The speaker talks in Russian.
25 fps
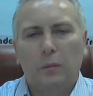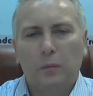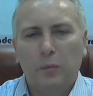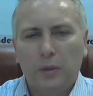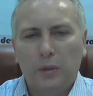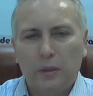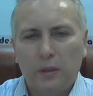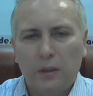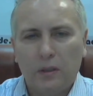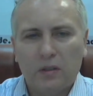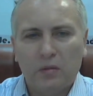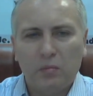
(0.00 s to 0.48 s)

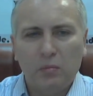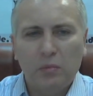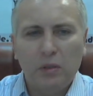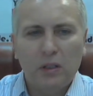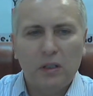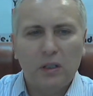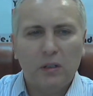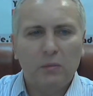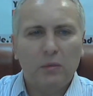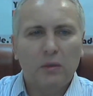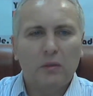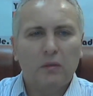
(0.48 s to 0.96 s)

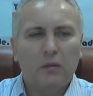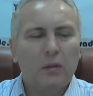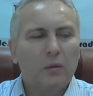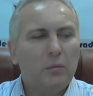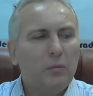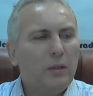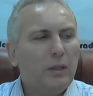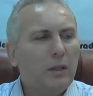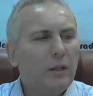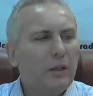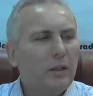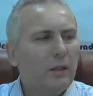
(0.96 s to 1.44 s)
бизнесменами в
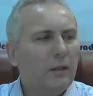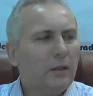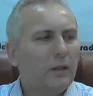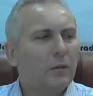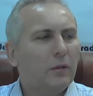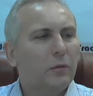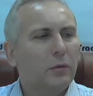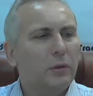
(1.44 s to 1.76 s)
Америке.